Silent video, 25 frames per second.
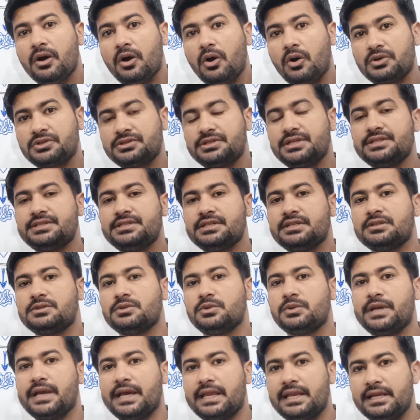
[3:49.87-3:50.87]
ऑक्सीजन
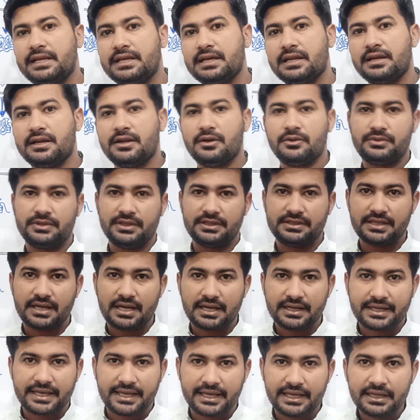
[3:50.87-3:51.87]
को कैरी करना होता है
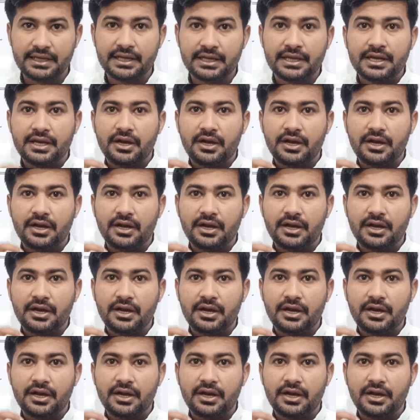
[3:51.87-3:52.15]
ताकि